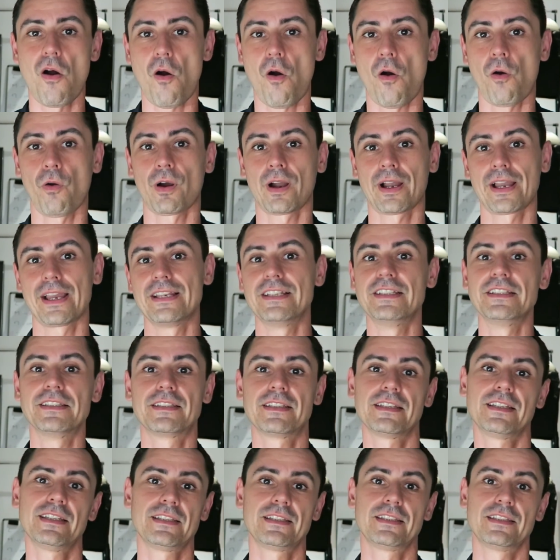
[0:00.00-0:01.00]
en
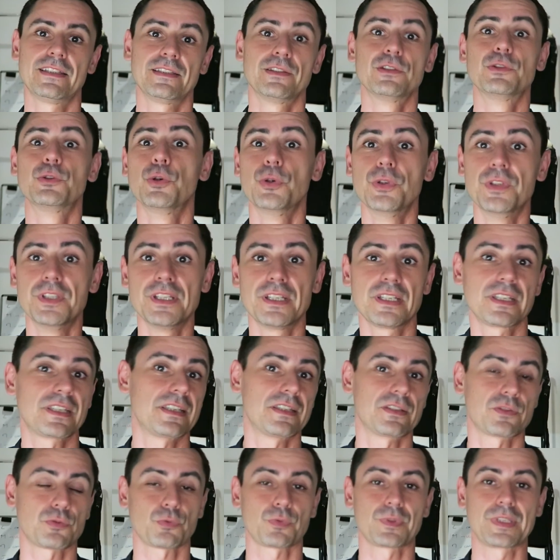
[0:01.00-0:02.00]
réalité des données
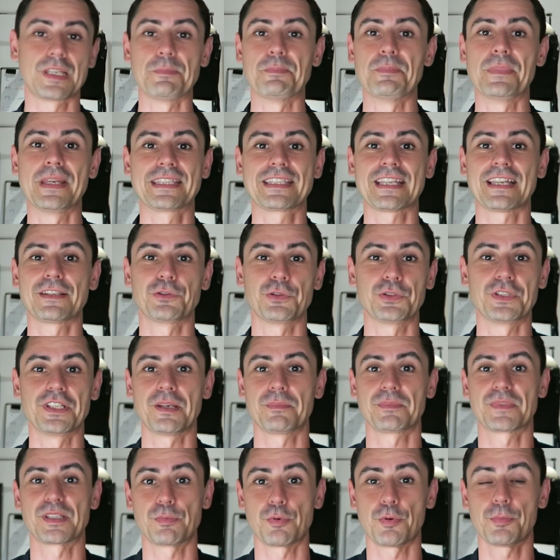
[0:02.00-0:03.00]
qui sont des métadonnées
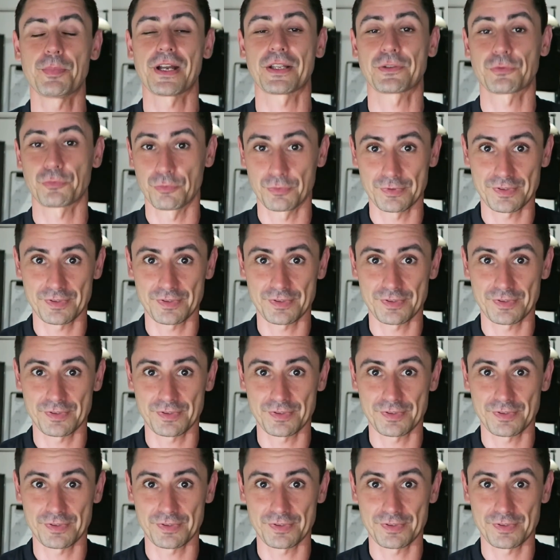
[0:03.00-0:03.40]
un petit peu partout.